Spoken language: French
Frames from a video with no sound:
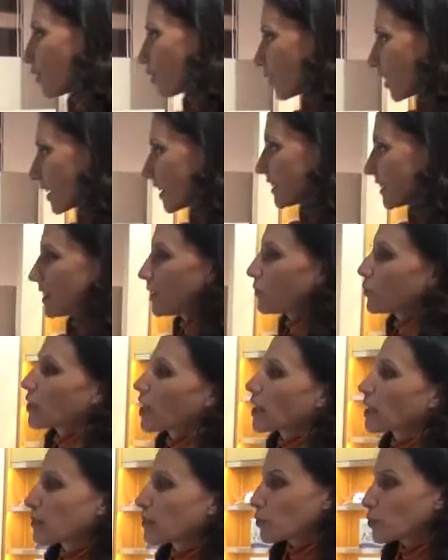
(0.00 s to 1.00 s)
enfin, ici, nous
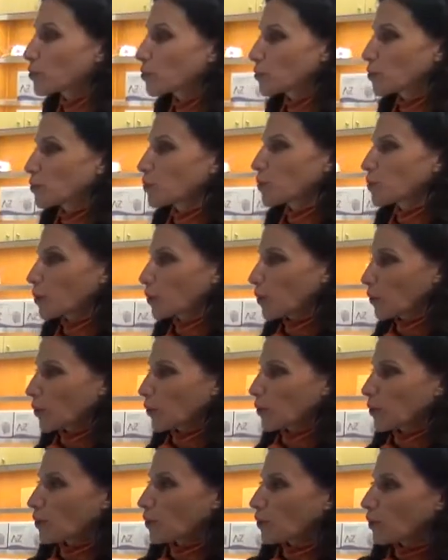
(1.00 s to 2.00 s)
arrivons sur
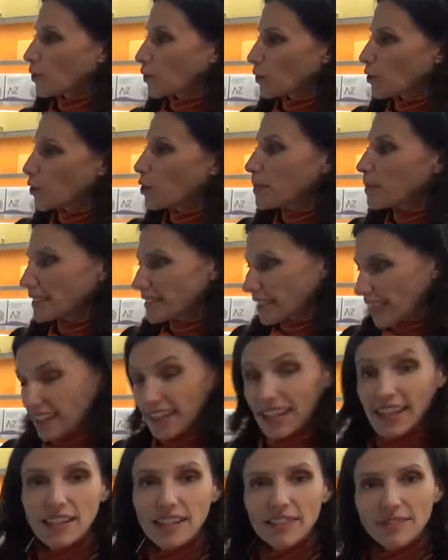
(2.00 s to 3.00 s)
le
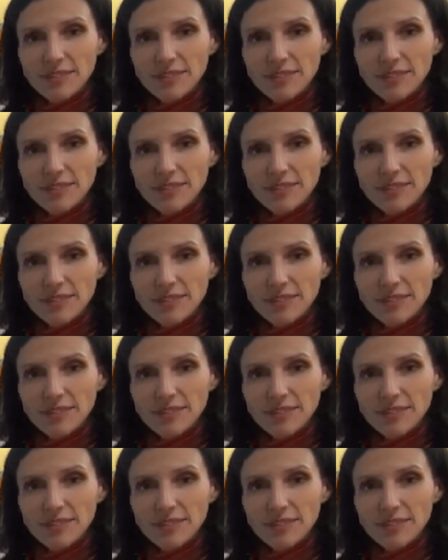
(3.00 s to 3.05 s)
matériel